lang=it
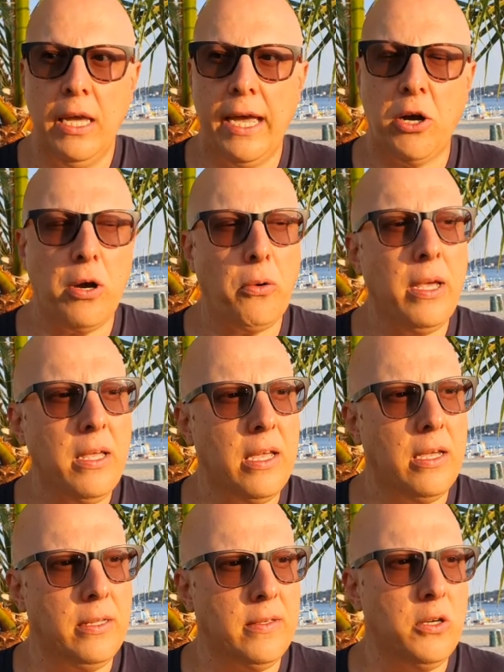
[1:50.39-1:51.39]
Ecco qui
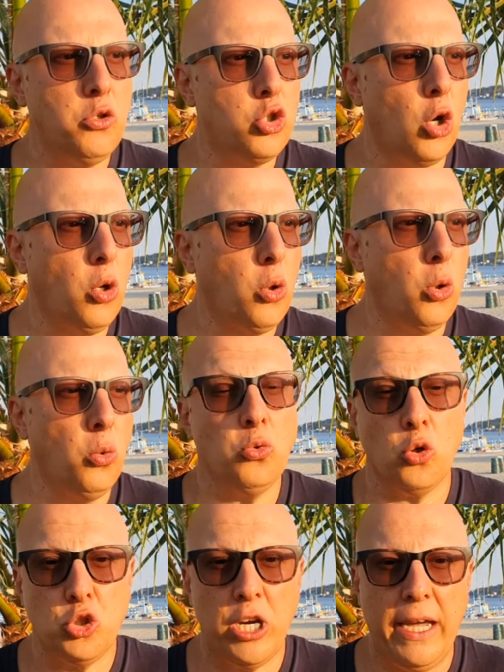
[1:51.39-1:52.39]
entra in gioco
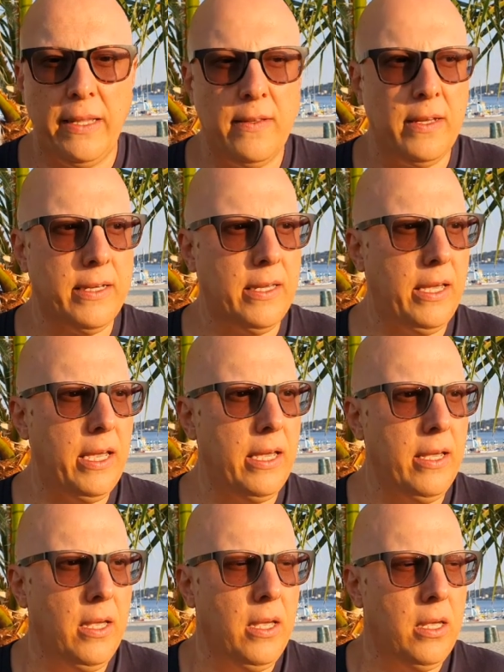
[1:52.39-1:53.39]
un docente studente
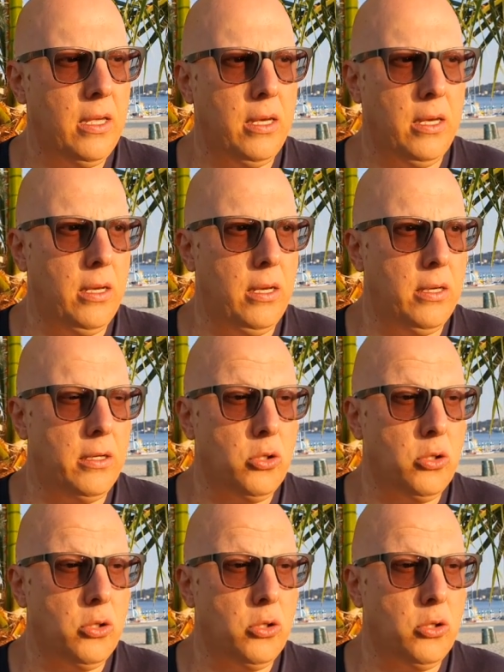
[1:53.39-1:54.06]
che eh,